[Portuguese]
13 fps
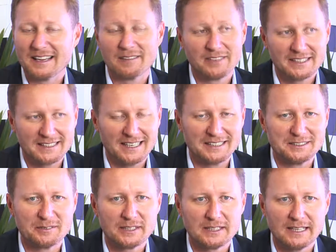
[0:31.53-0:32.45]
É
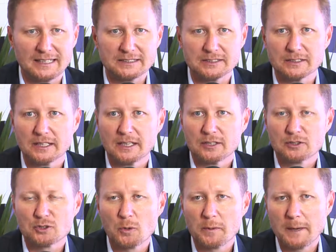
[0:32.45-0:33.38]
verdade, verdade.
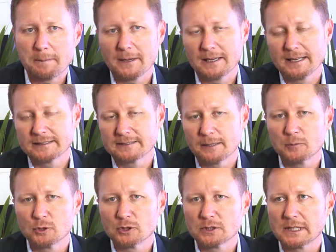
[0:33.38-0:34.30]
Sobre a
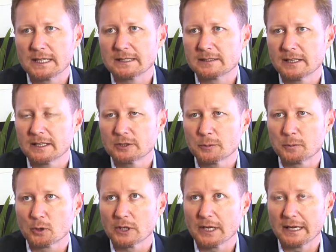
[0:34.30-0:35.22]
palestra, muito interessante,
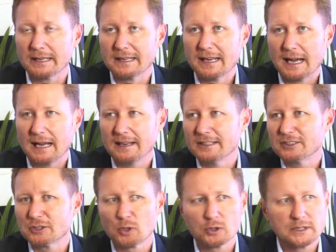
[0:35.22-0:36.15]
porque além
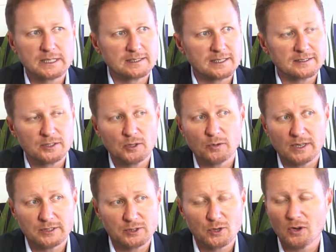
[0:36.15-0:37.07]
de todas essas
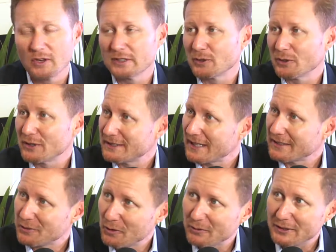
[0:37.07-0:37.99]
inovações, todas
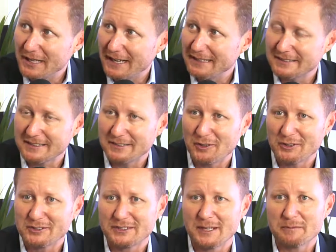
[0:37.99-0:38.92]
essas novidades que
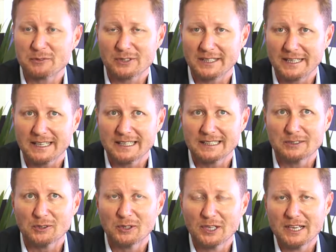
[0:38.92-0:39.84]
nós estamos
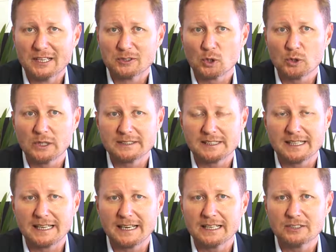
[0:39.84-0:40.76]
criando, todo esse
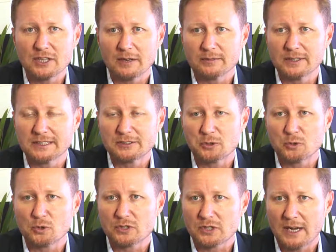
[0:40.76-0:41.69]
grande avanço
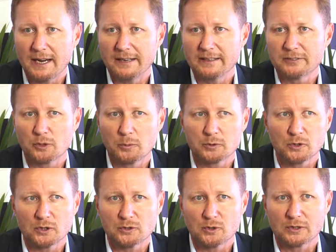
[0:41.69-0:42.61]
do design sobre os
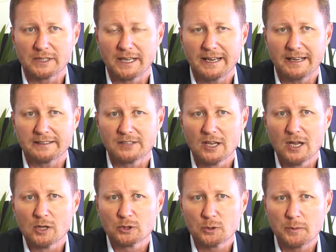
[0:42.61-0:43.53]
nossos hotéis,
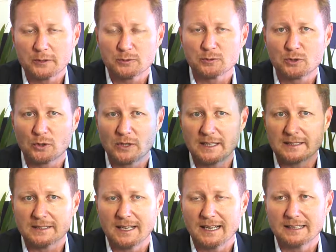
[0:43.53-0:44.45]
sobre as
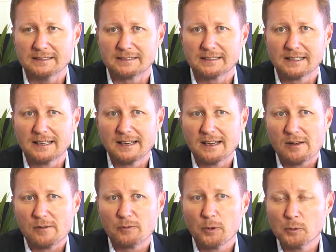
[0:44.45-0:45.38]
funcionalidades,
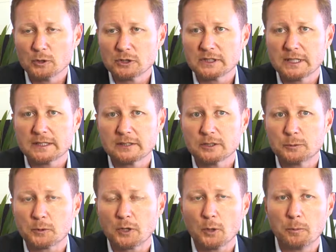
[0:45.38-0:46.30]
foi muito
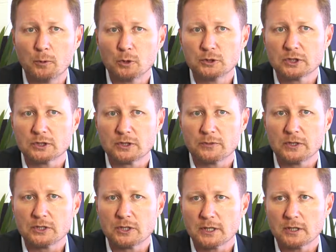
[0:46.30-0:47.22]
interessante porque eu pude
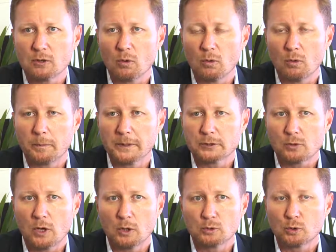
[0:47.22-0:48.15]
dividir com o
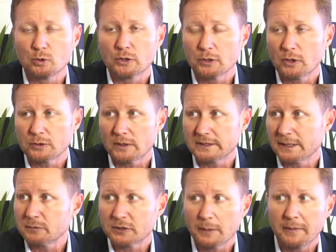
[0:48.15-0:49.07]
pessoal tudo que nós
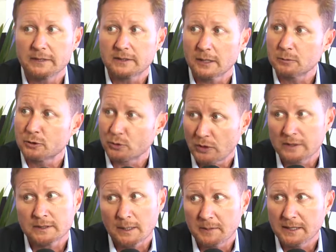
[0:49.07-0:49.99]
fazemos também em termos de
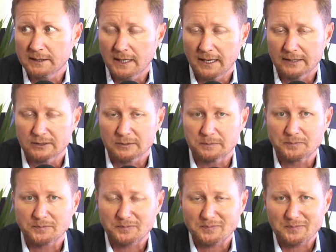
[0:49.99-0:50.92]
sustentabilidade.
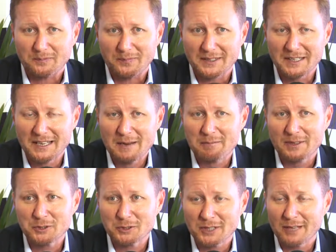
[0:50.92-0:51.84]

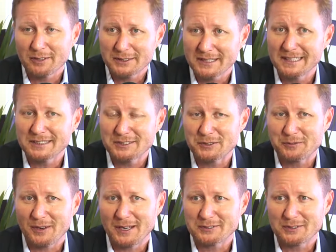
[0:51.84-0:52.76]
Mas, Otávio, até antes de
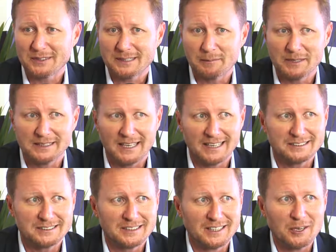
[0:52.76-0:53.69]
falar
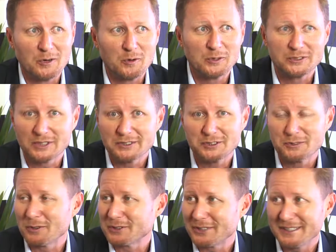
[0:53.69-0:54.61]
sustentabilidade, o estande de
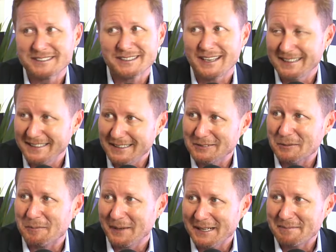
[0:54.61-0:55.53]
vocês está lindo,
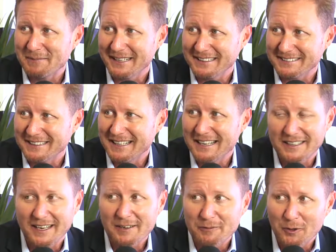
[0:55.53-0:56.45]
parabéns.
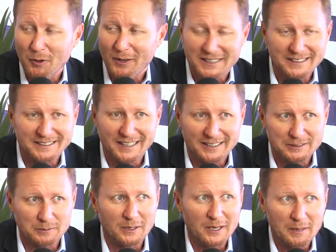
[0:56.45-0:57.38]
Quem foi o
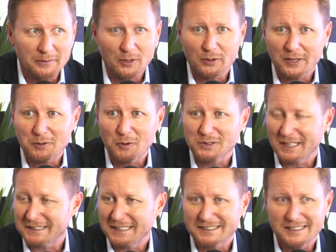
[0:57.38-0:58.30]
arquiteto? Porque eu quero
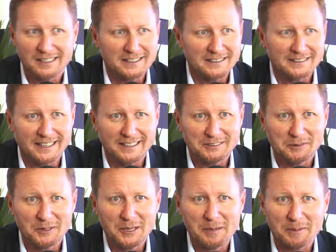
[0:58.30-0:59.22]
contratar esse
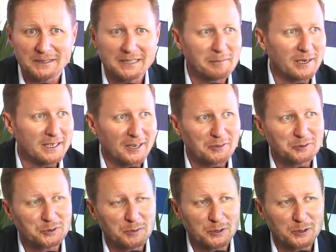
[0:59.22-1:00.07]
arquiteto para trabalhar em um dos